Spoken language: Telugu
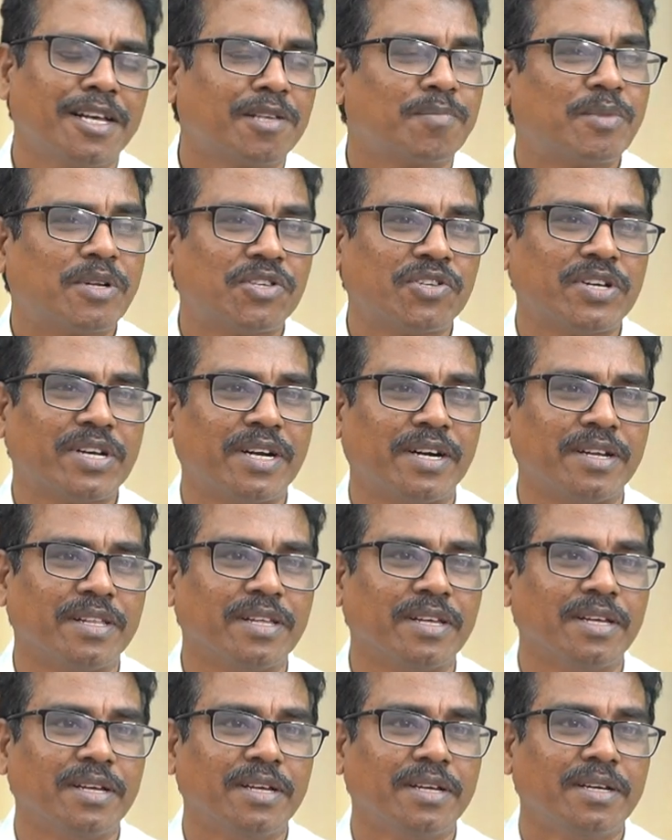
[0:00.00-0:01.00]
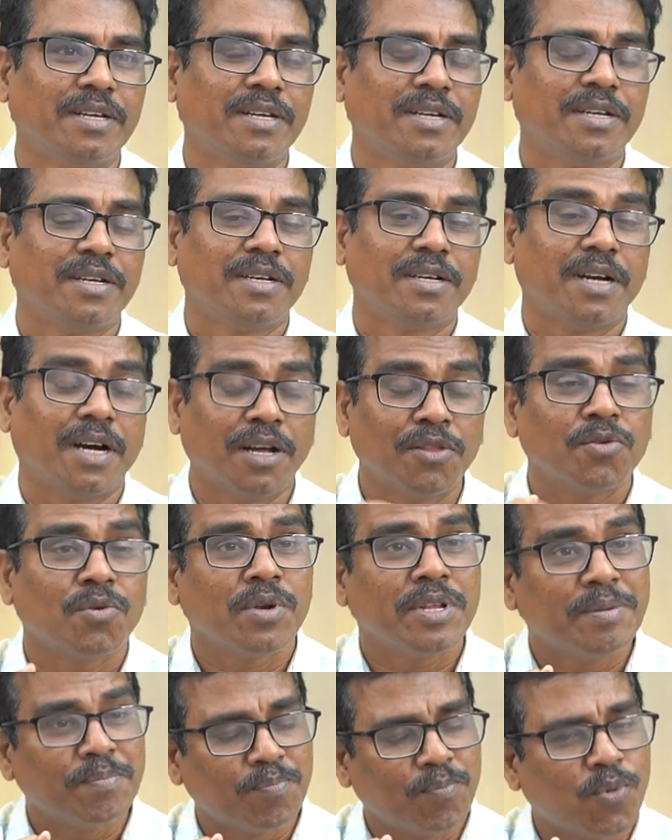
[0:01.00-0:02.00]
ఎక్స్ప్రెస్ చేయాలి ఎక్స్ప్రెస్ చేయాలి
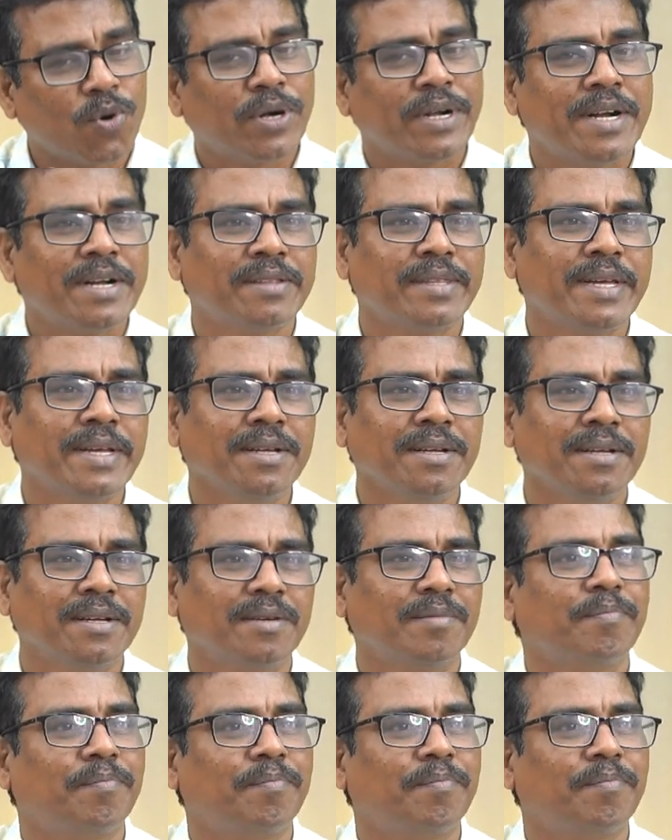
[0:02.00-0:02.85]
అందులో ఇంపార్టెంట్ థింగ్